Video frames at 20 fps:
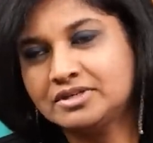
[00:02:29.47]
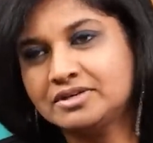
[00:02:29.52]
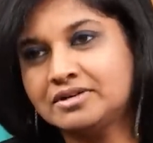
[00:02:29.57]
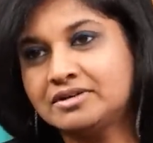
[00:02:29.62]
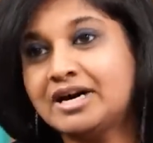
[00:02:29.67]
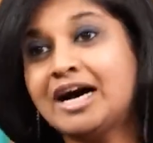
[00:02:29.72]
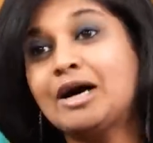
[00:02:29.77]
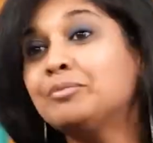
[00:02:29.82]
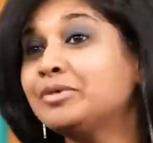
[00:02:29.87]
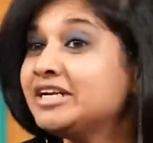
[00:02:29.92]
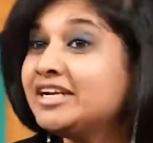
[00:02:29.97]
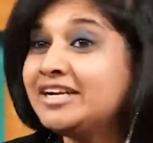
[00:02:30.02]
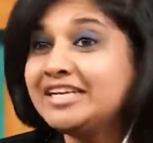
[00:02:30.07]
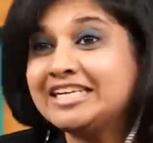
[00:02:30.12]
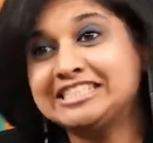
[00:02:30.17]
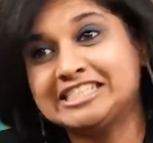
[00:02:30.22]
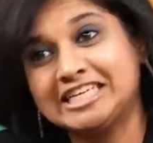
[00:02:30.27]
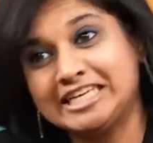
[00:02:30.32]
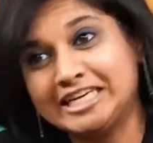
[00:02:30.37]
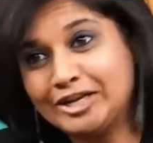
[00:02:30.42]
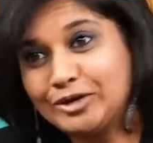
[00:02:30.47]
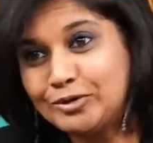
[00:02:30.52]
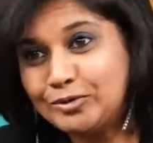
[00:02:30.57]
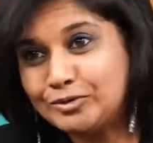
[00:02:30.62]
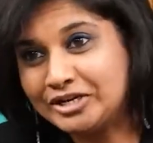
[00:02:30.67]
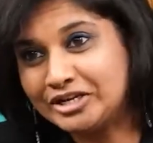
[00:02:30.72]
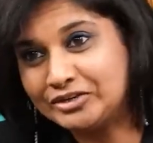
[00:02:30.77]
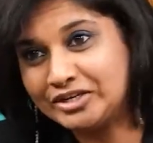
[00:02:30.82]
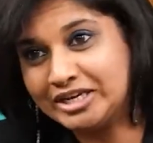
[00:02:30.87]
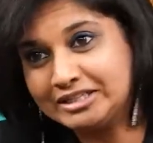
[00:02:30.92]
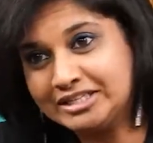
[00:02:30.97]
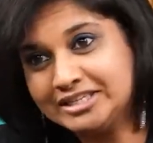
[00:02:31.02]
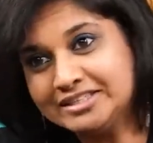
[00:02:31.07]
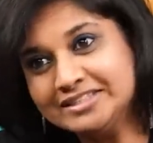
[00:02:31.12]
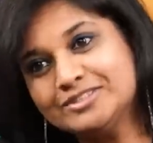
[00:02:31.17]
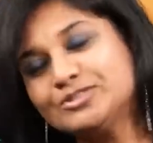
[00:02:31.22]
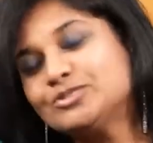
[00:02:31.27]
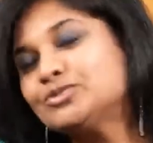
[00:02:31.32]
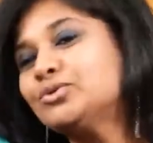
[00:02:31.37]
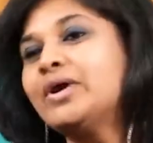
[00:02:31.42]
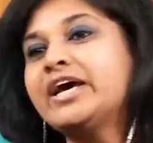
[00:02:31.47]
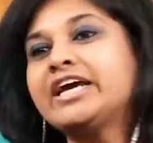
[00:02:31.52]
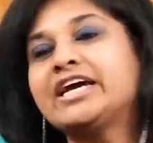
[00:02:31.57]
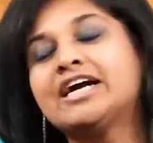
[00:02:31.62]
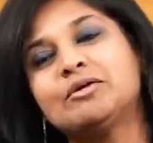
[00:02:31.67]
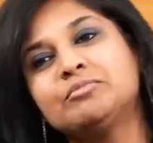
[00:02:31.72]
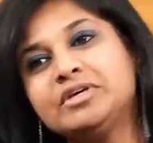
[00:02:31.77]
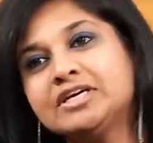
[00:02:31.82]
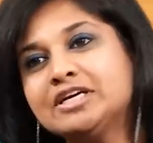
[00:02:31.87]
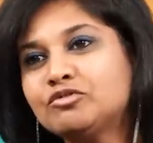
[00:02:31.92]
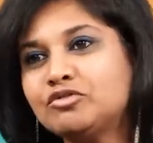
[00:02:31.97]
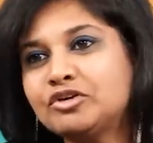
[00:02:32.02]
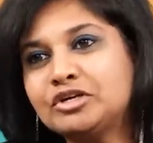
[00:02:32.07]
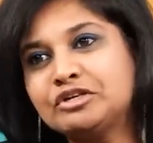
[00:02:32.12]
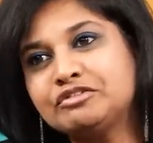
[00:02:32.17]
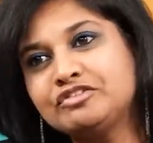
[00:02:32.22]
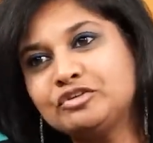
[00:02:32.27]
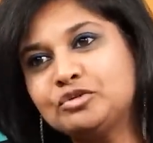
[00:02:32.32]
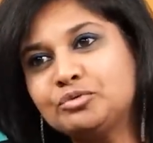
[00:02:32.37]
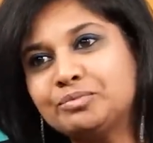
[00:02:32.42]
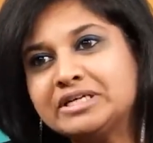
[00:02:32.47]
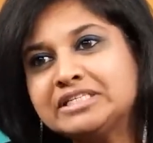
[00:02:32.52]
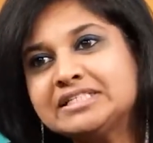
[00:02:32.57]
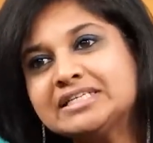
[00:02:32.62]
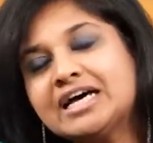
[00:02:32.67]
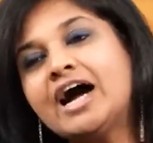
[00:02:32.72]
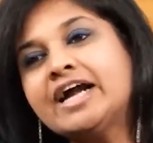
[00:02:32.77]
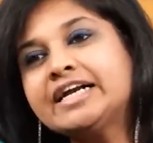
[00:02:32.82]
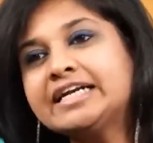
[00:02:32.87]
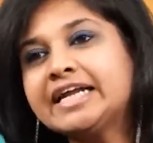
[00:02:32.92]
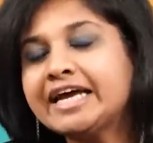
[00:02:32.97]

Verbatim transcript: uh, అమ్మ నాన్న చెన్నైలో ఉన్నారు కదా సో ఐ కమ్ హియర్ ఫర్ అ ఫ్యూ మంత్స్ ఆ